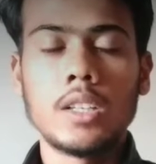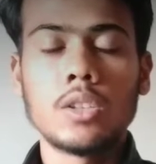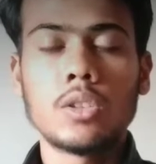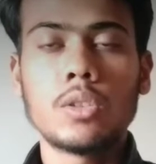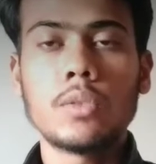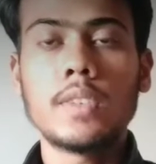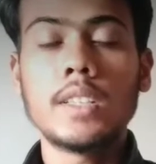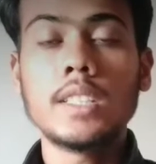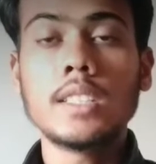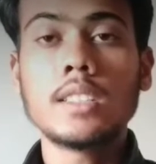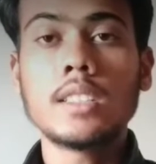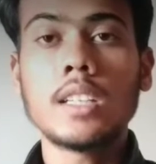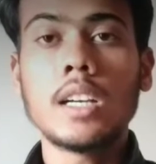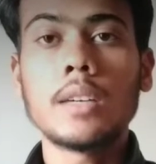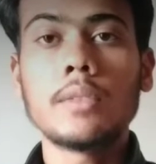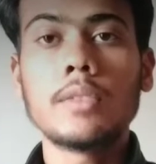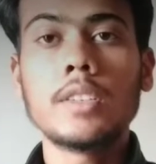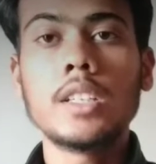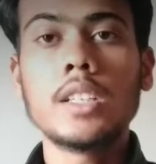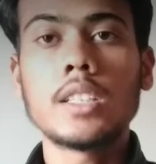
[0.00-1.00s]
तो फ्रेंड्स
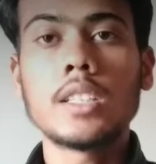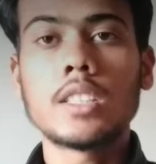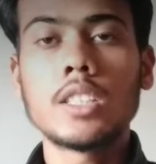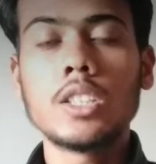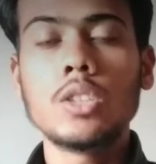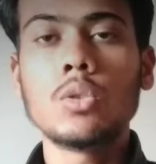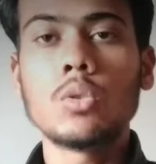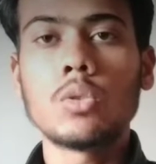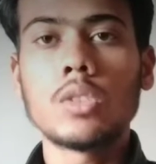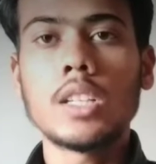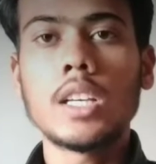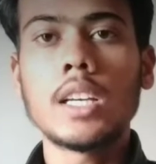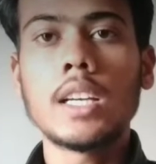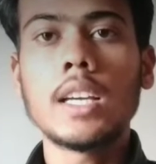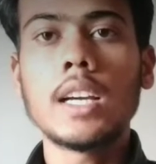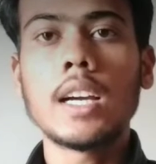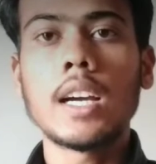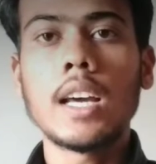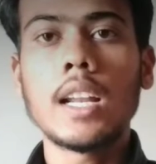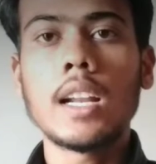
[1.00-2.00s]
काफ़ी अच्छी योजना
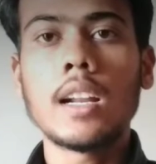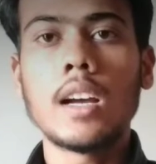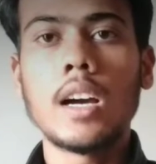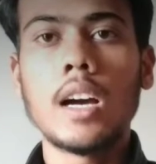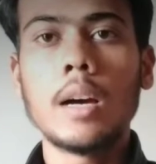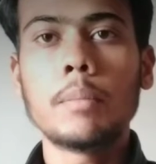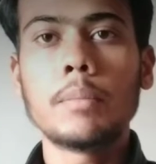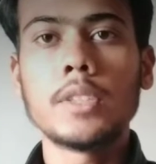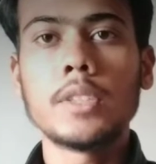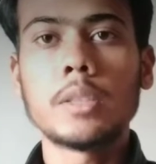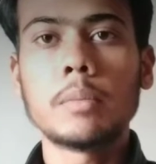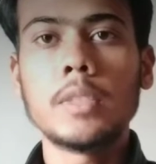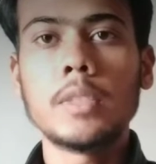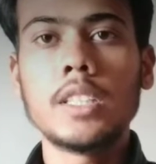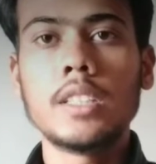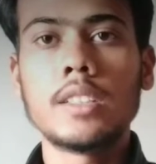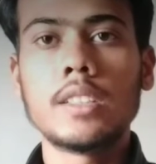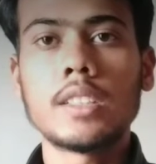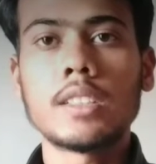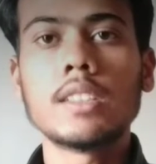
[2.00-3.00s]
है अगर आप
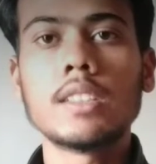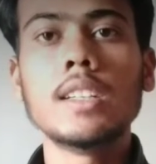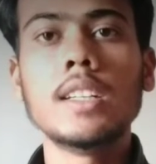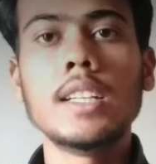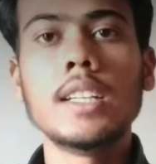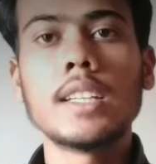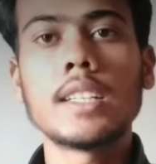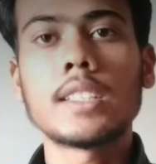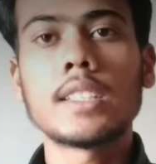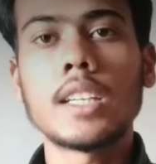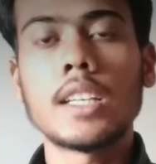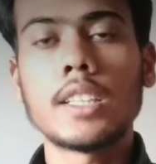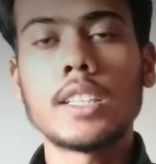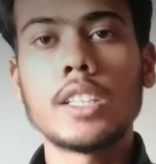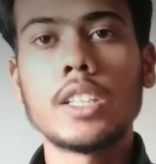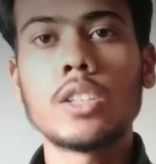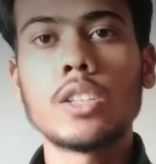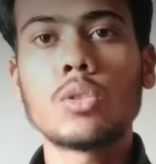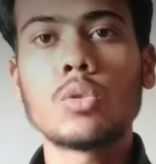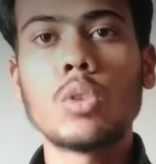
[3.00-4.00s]
इसमें इंटरेस्टेड लेना
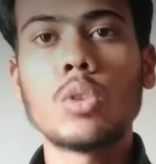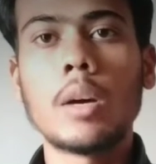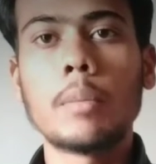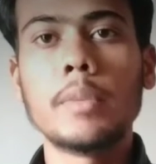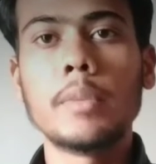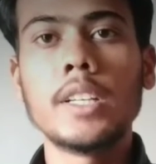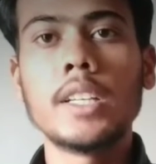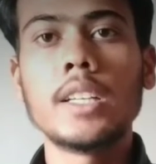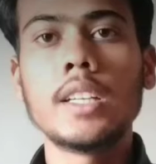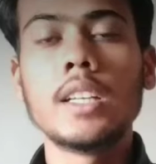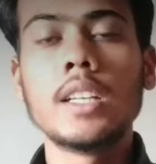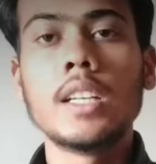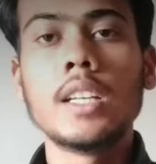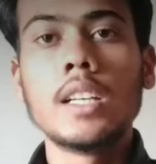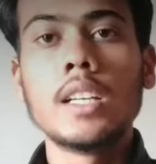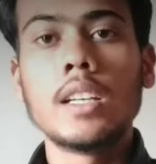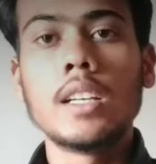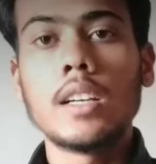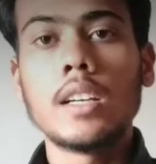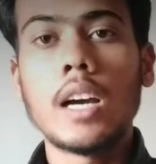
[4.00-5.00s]
चाहते हैं तो अपने
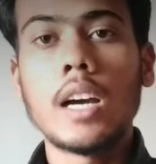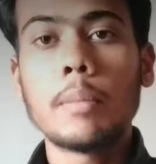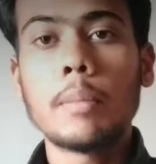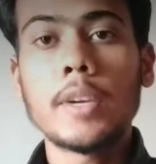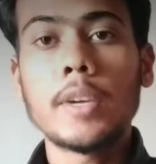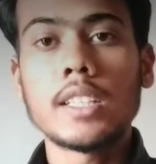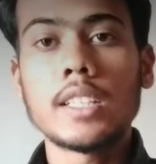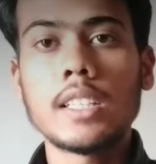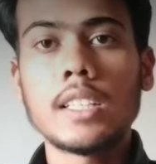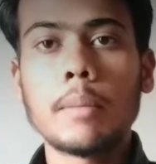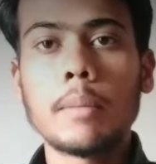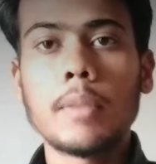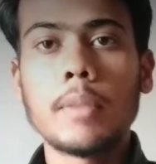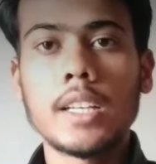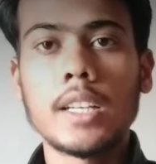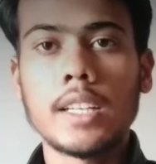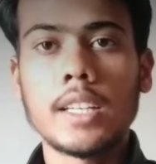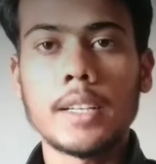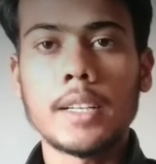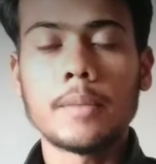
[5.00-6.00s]
आप कैसे
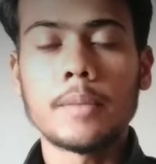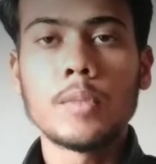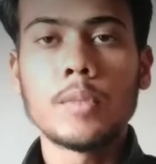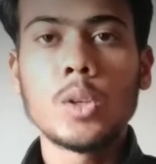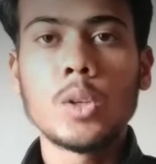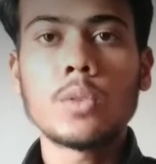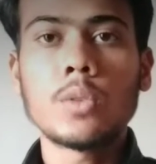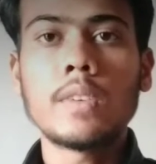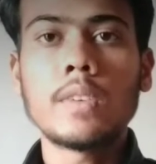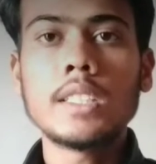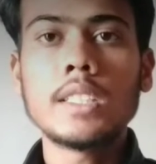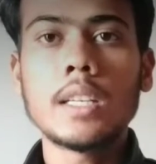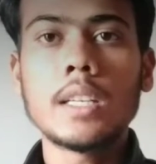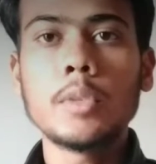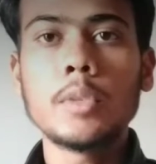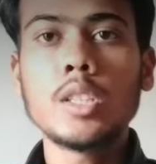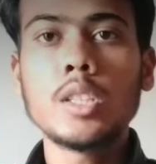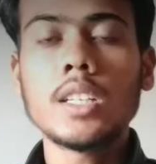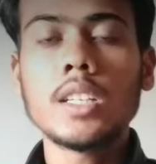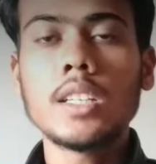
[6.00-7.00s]
अप्लाई करें तो फ्रेंड्स
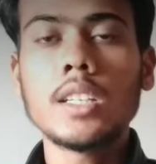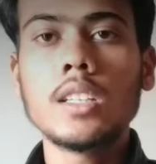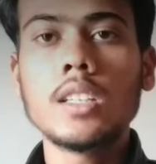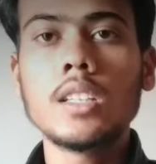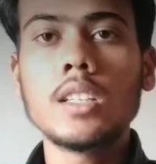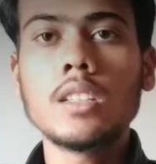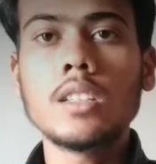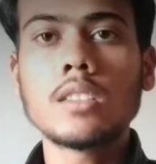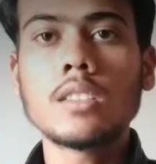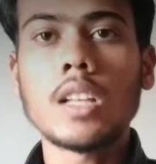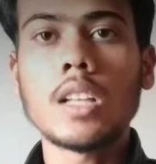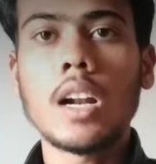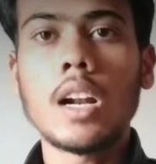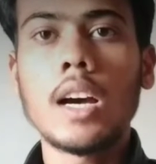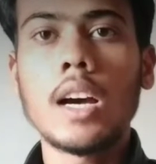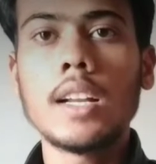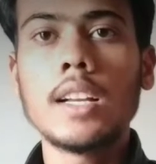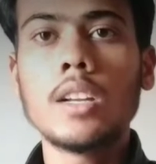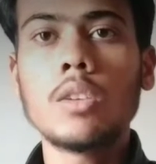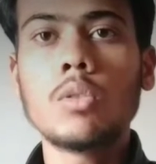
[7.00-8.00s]
अभी तक
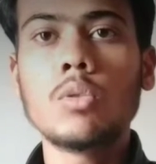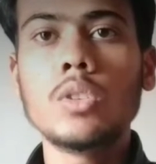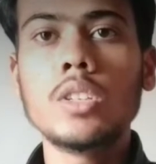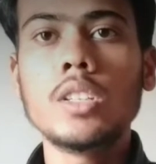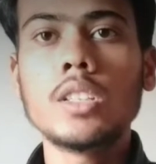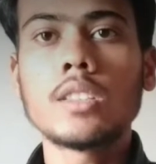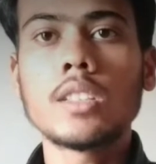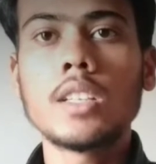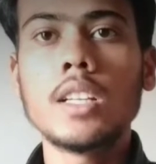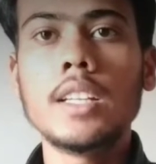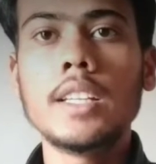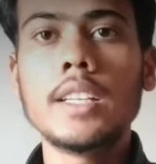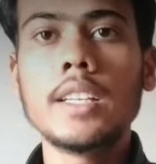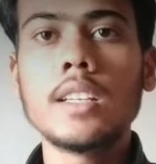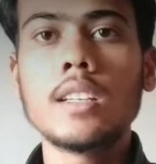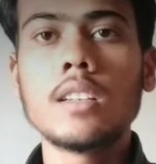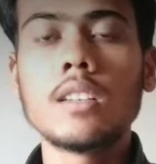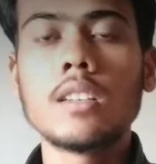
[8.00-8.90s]
सरकार ने कोई इसके लिए